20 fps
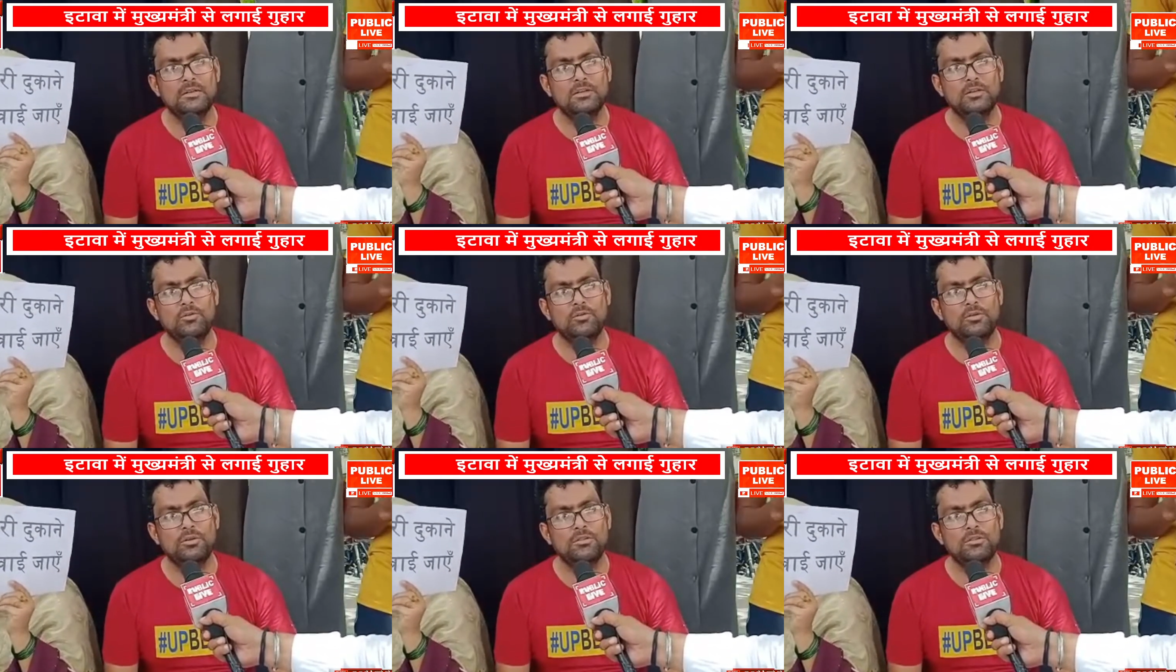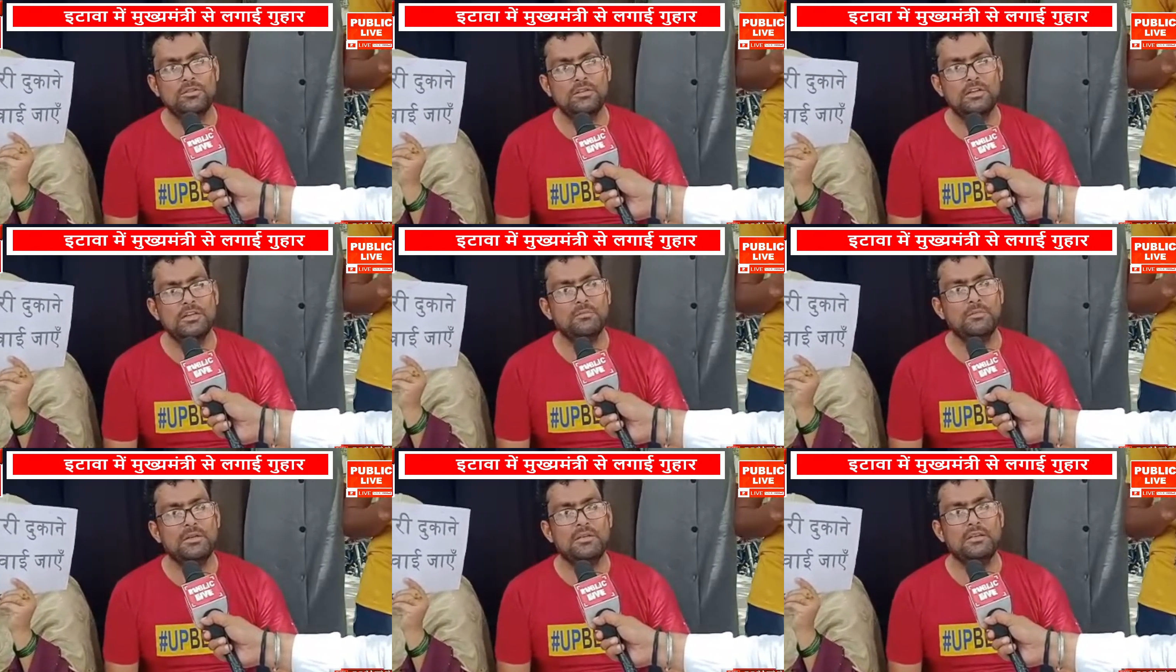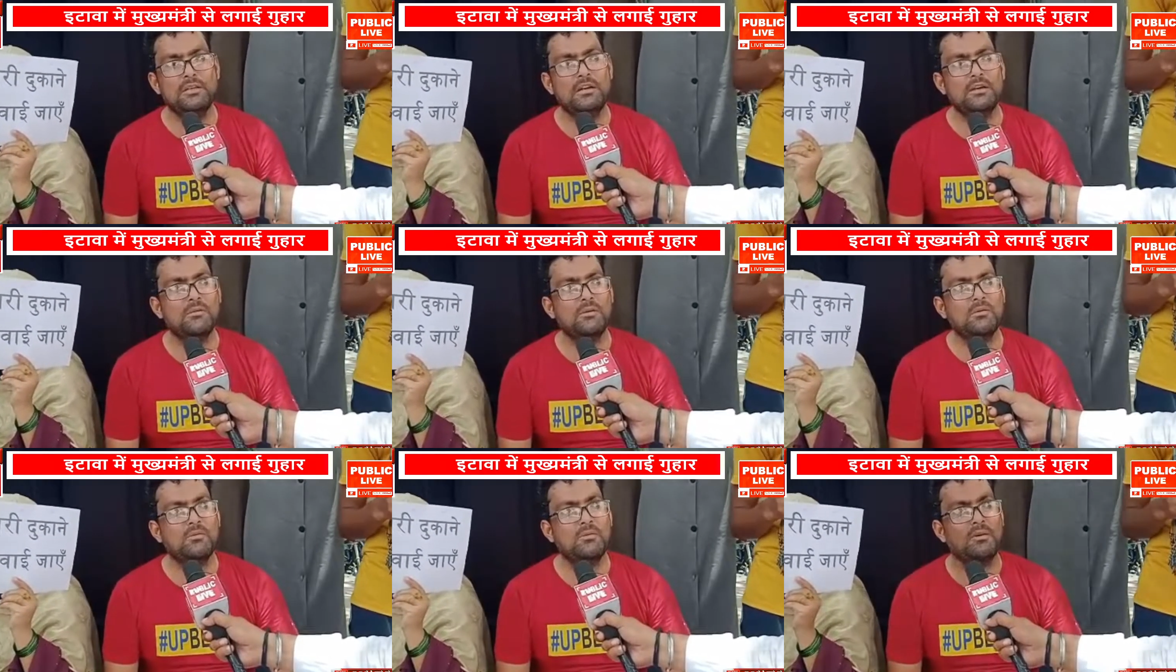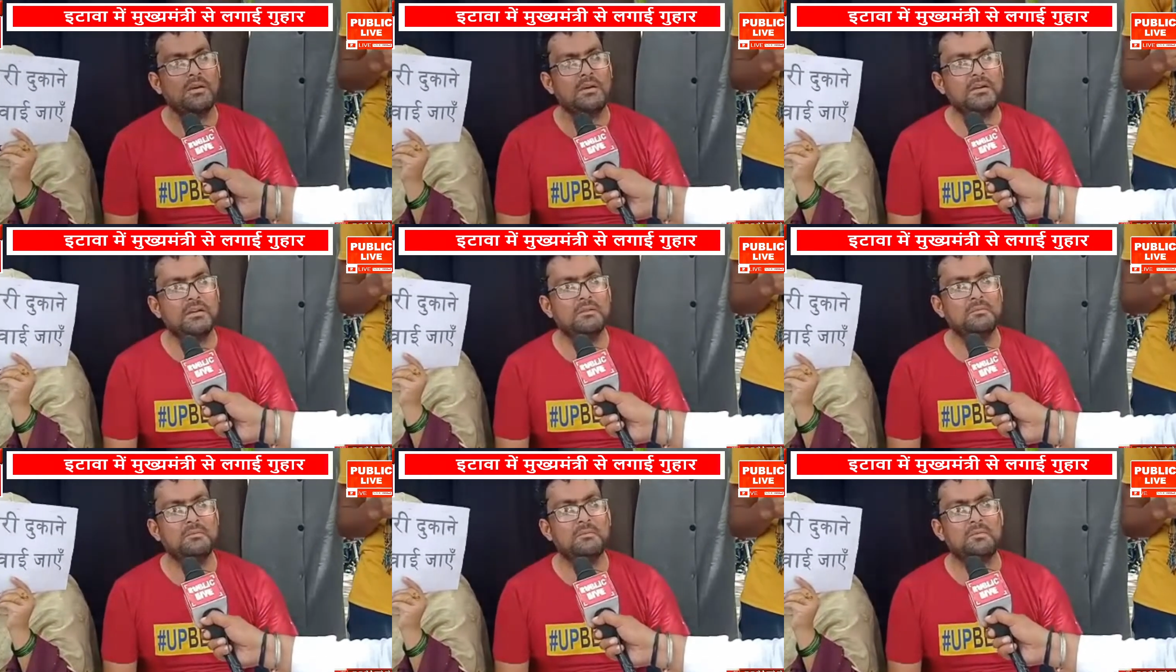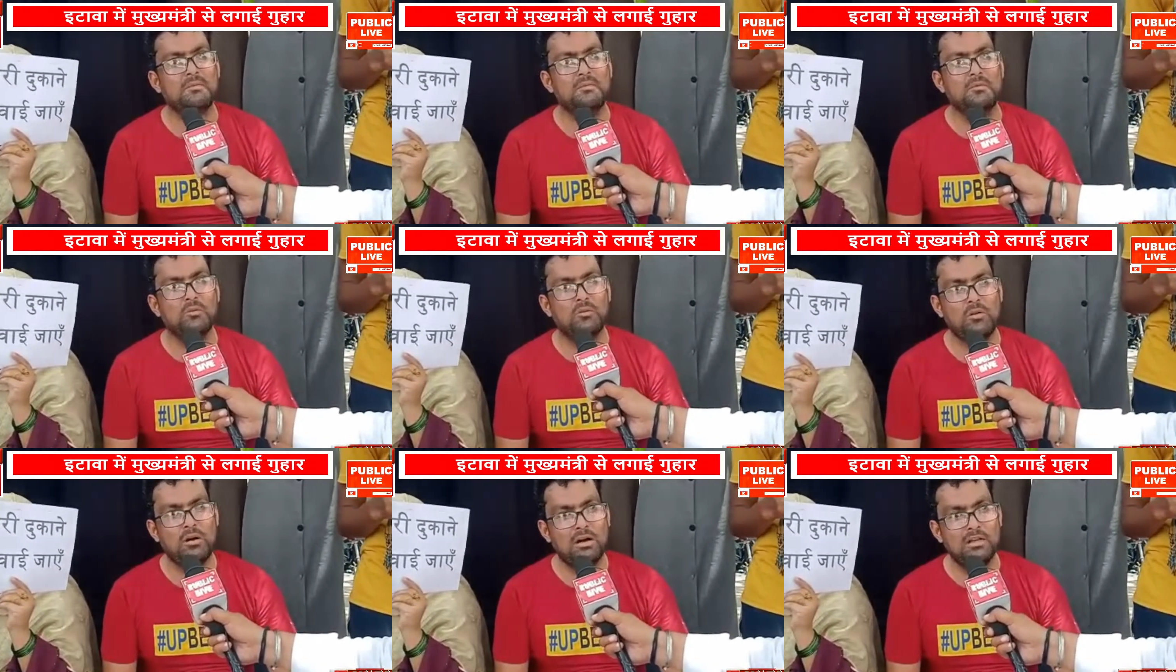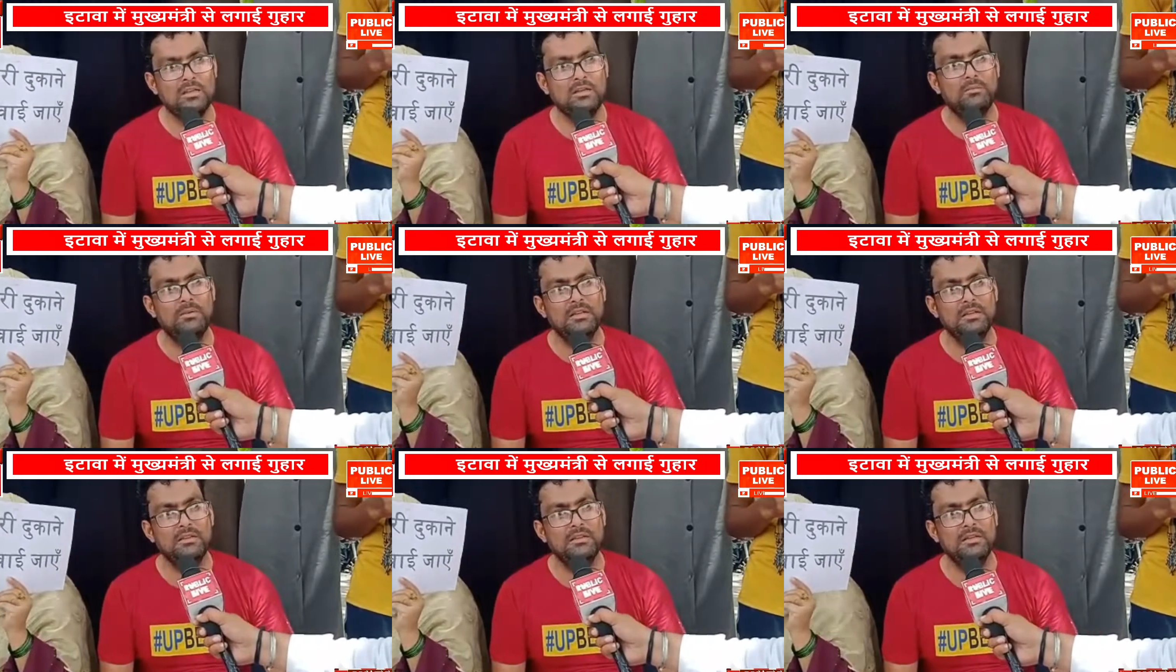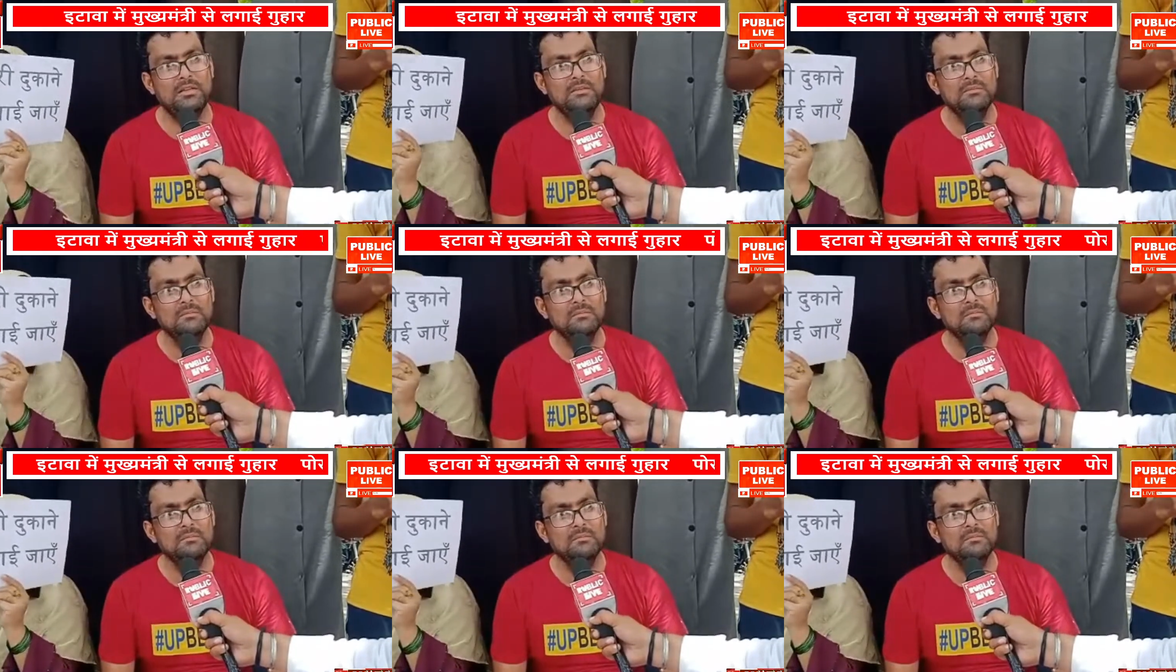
क्योंकि तीन महीने लगभग हो गए हैं दुकानें बंद हैं